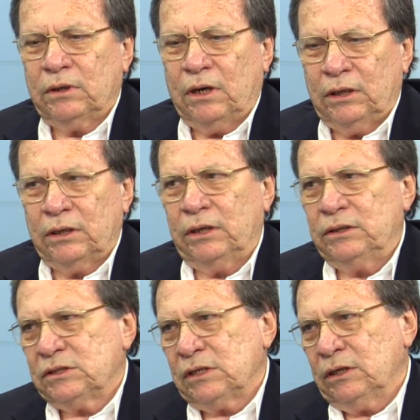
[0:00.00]
alan
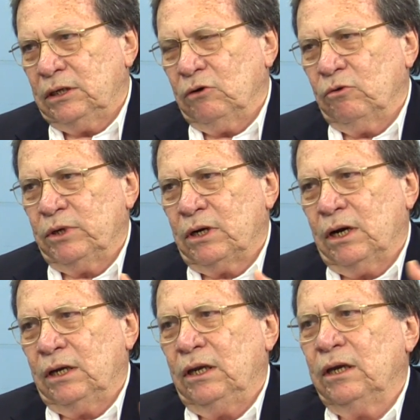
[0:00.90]
ayırsak ki o bir
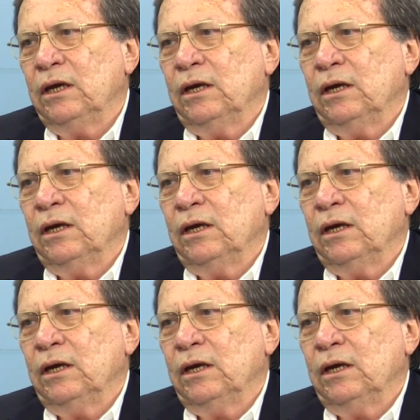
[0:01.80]
aileye